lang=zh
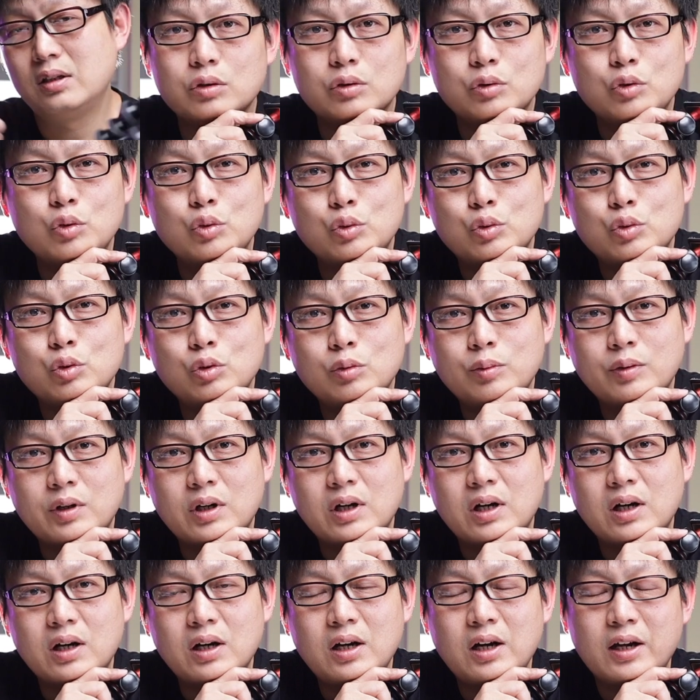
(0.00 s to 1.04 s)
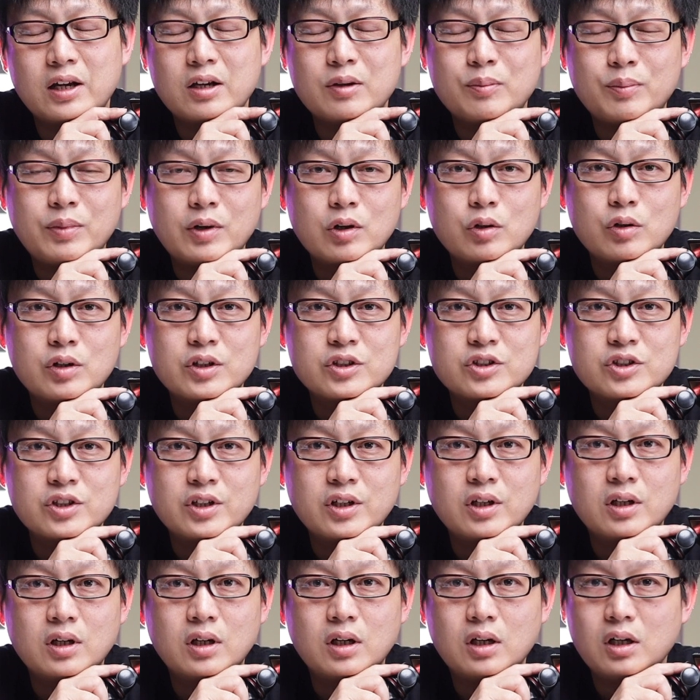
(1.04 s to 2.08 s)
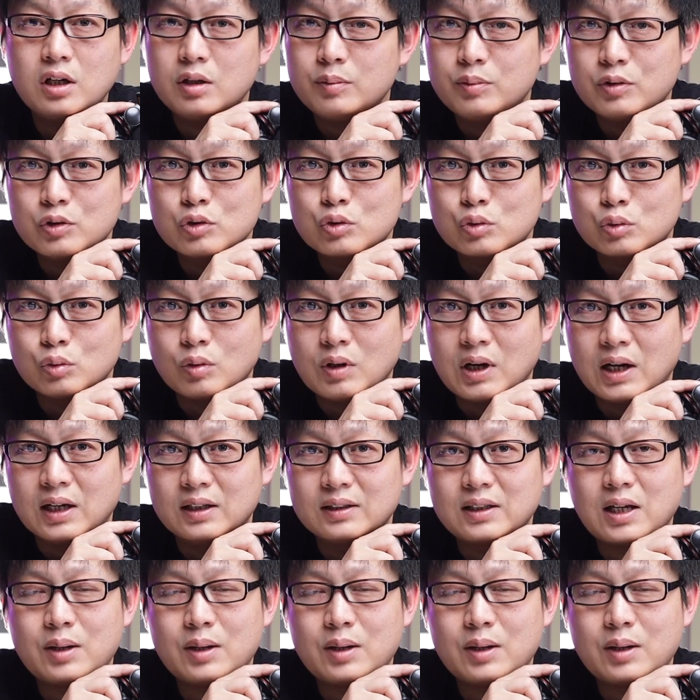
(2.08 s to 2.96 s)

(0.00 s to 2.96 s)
YouTuber 还有包括一些 UP 主啊，